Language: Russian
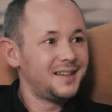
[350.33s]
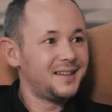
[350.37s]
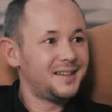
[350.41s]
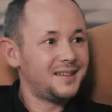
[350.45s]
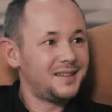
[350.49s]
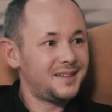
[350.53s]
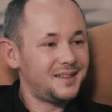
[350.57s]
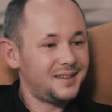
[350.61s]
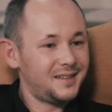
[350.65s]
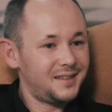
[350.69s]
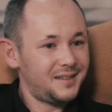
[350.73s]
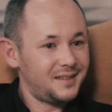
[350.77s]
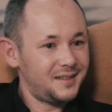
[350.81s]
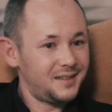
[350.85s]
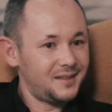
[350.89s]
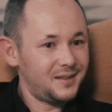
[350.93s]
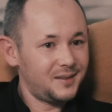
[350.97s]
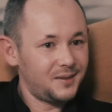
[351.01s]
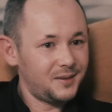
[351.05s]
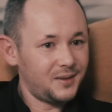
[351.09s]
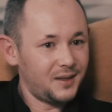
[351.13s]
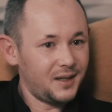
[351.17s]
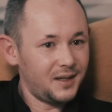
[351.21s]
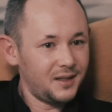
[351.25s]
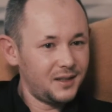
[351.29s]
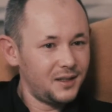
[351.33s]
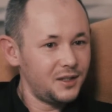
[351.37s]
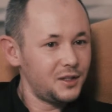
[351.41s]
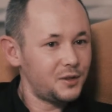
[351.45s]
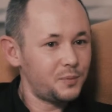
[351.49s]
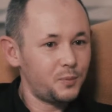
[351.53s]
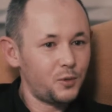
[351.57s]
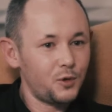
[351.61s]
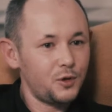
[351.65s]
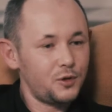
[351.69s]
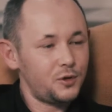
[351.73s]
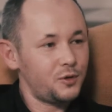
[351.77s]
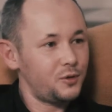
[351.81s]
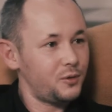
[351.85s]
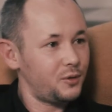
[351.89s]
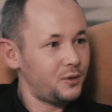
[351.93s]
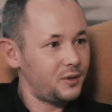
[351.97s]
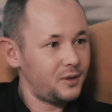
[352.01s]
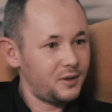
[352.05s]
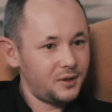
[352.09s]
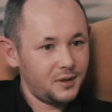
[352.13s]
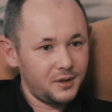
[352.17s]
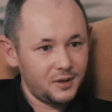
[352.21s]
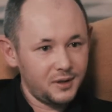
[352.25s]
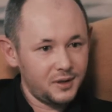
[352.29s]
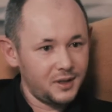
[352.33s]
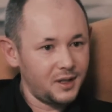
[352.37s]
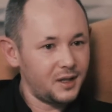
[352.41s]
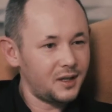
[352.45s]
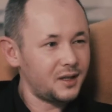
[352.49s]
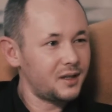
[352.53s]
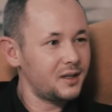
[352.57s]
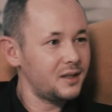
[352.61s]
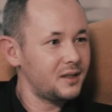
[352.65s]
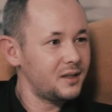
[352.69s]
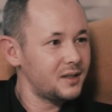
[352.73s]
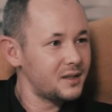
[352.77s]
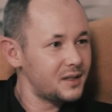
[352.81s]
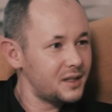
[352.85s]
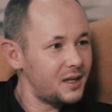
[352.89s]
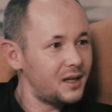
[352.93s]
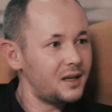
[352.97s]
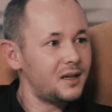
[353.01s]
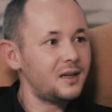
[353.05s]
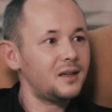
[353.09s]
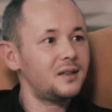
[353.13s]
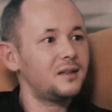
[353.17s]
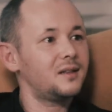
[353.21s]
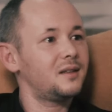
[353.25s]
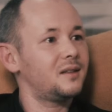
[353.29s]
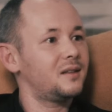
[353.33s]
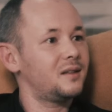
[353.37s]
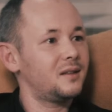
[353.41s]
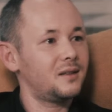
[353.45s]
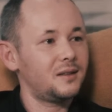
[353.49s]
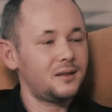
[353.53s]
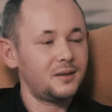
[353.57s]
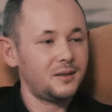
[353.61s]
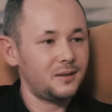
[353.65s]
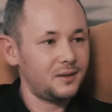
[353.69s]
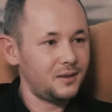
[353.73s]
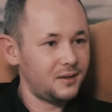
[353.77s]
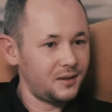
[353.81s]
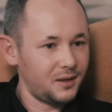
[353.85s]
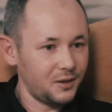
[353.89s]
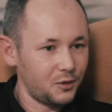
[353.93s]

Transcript: Э, они используют э, яркий дизайн, э,